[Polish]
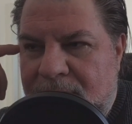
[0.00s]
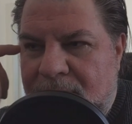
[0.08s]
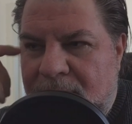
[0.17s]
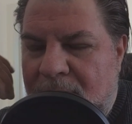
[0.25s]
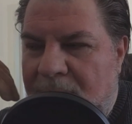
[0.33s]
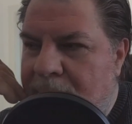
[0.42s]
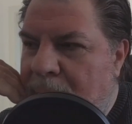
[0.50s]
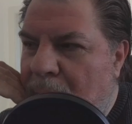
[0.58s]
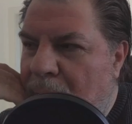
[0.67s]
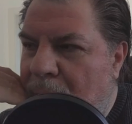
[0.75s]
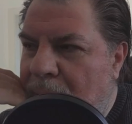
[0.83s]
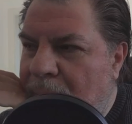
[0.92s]

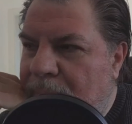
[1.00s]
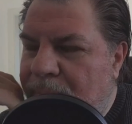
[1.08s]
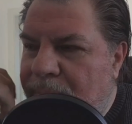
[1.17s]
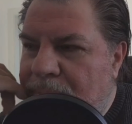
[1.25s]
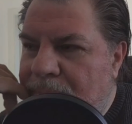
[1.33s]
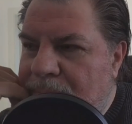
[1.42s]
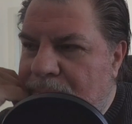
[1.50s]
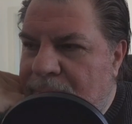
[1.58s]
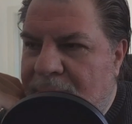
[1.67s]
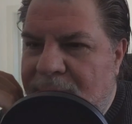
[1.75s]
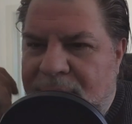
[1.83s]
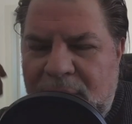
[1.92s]
Bo
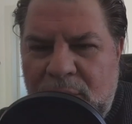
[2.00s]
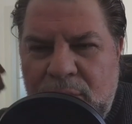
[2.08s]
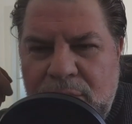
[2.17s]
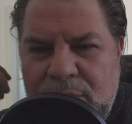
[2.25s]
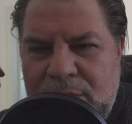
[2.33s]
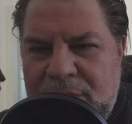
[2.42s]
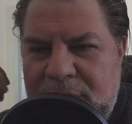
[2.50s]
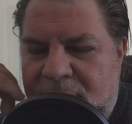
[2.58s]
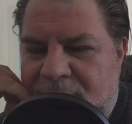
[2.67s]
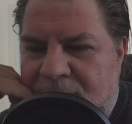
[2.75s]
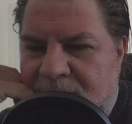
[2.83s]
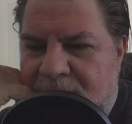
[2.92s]
wielu ludzi żyje
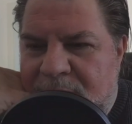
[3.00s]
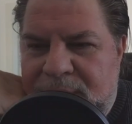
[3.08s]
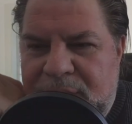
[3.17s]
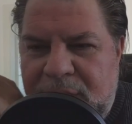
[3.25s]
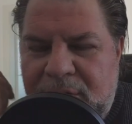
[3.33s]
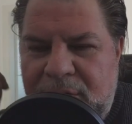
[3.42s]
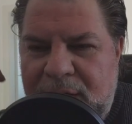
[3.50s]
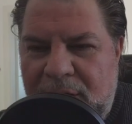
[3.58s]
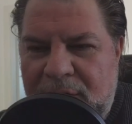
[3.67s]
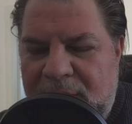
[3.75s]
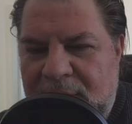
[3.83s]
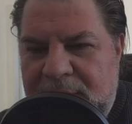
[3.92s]
w jakimś
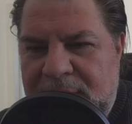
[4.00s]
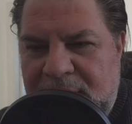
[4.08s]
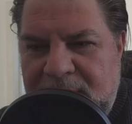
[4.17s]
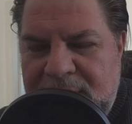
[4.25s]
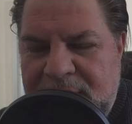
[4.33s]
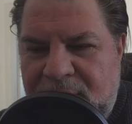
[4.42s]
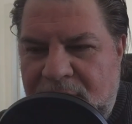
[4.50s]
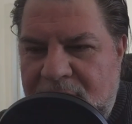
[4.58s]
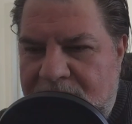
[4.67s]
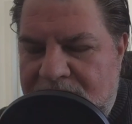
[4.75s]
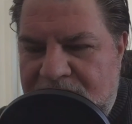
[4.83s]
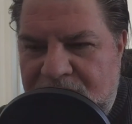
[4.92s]
przekonaniu, w jakimś takim
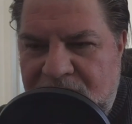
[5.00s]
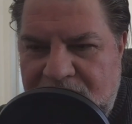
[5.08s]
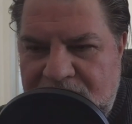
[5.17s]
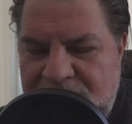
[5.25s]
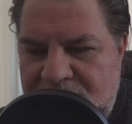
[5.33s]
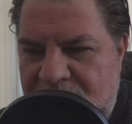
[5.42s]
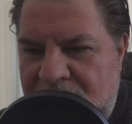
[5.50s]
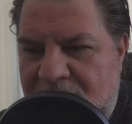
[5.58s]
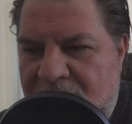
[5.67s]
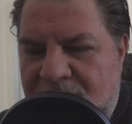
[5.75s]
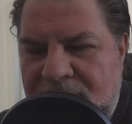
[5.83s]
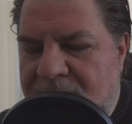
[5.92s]
swoim świecie.
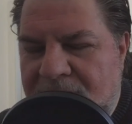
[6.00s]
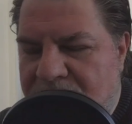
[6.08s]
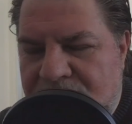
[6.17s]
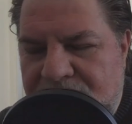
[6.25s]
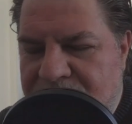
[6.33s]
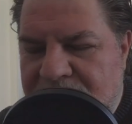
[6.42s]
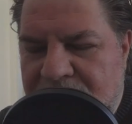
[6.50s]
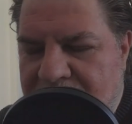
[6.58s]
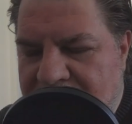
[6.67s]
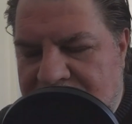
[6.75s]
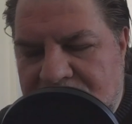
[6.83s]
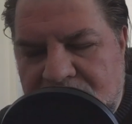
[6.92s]
Oczywiście nie
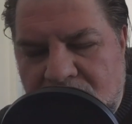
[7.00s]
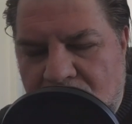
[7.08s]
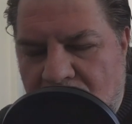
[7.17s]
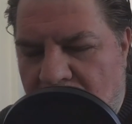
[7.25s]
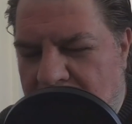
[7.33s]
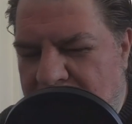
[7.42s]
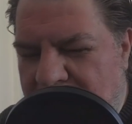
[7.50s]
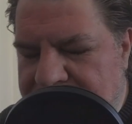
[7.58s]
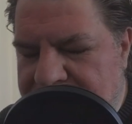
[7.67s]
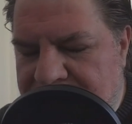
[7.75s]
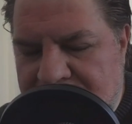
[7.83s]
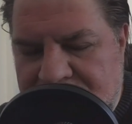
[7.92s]
chcę nikogo
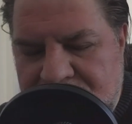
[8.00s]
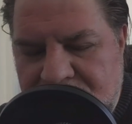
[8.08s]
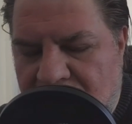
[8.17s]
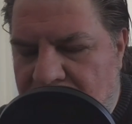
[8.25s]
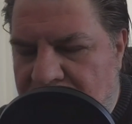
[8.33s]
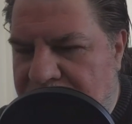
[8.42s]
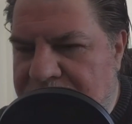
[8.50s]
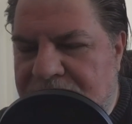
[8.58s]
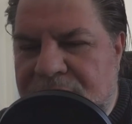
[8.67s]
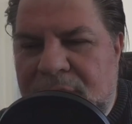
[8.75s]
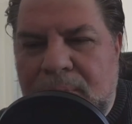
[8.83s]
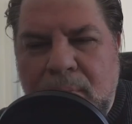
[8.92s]
obrazić, nie chcę nikogo urazić. To
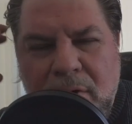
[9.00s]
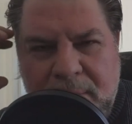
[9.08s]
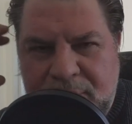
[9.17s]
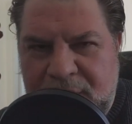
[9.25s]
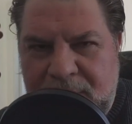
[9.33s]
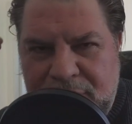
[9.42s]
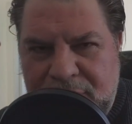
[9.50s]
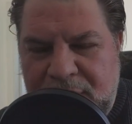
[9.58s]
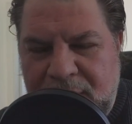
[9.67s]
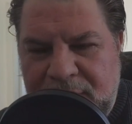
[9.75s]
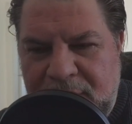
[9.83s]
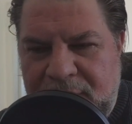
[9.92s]
są moje
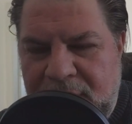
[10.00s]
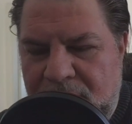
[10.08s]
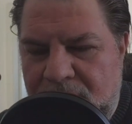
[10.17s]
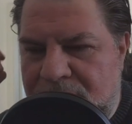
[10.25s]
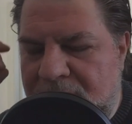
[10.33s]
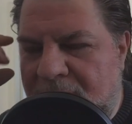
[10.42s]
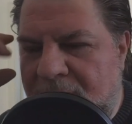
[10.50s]
przemyślenia w tej chwili luźne